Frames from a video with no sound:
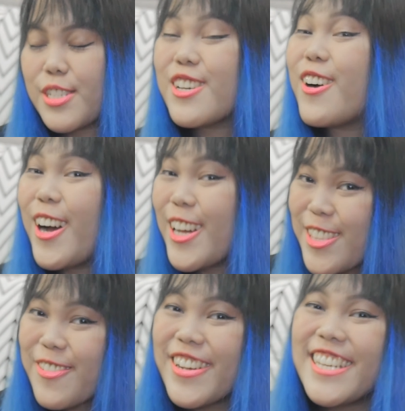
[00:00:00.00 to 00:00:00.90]
So, on
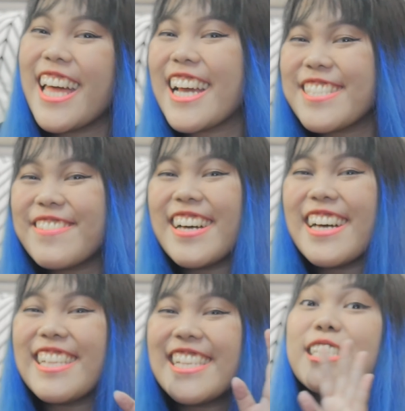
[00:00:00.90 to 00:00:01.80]
to our next
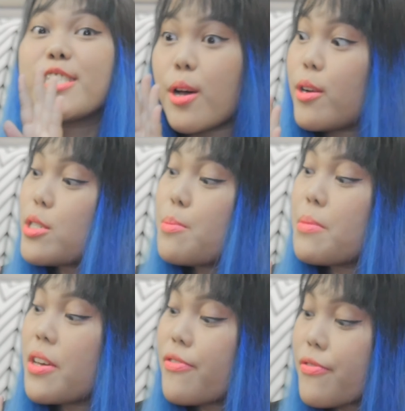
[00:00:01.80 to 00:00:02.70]
one. This is also
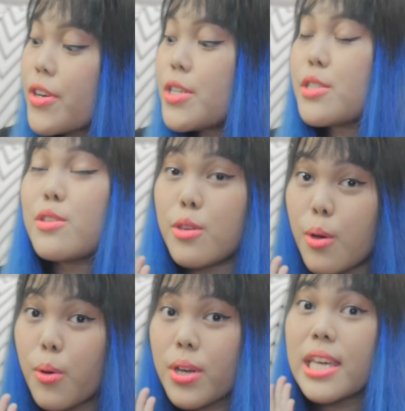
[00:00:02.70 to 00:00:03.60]
my first
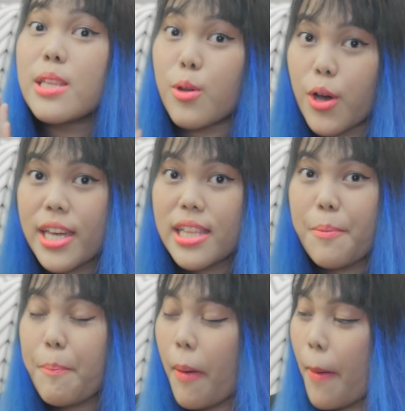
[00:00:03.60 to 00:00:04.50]
Yuki toy
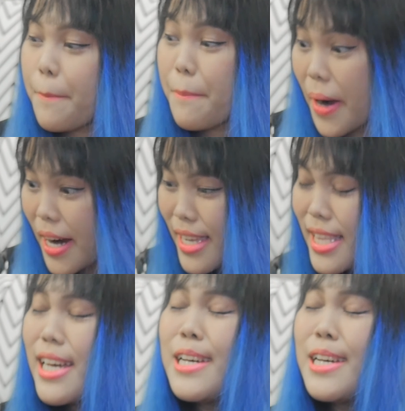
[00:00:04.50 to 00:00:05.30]
ng Pop Mart.